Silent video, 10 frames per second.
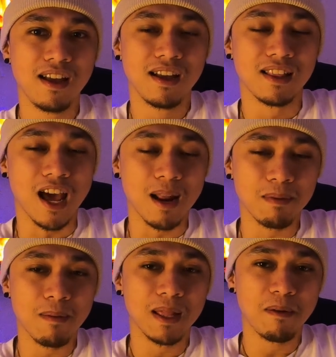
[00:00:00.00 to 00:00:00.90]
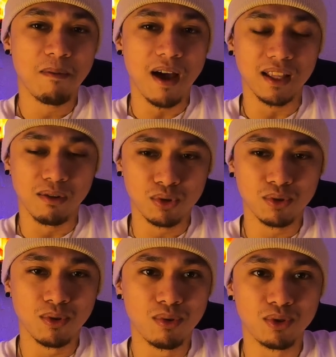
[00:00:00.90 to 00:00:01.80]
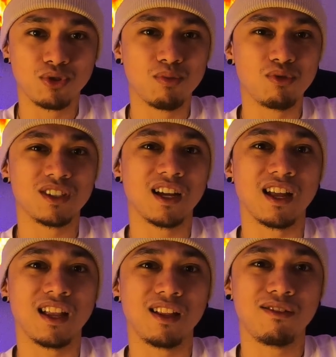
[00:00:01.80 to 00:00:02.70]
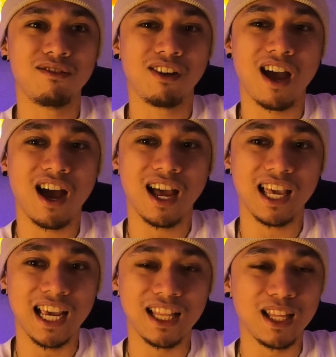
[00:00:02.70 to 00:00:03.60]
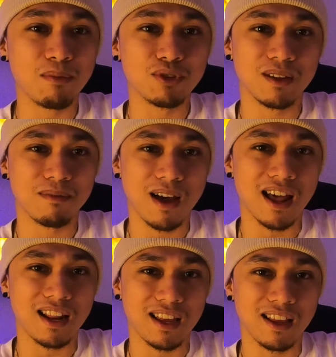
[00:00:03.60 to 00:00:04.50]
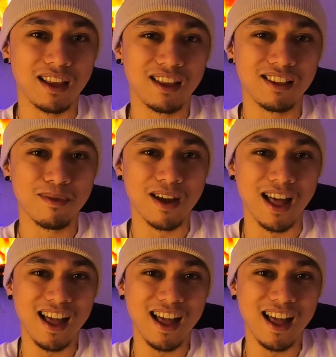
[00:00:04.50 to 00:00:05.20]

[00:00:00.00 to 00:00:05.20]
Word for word: naramdaman ng babae na gustong gusto mo siya, no? Yung kakainin mo siya, pare. Di ba?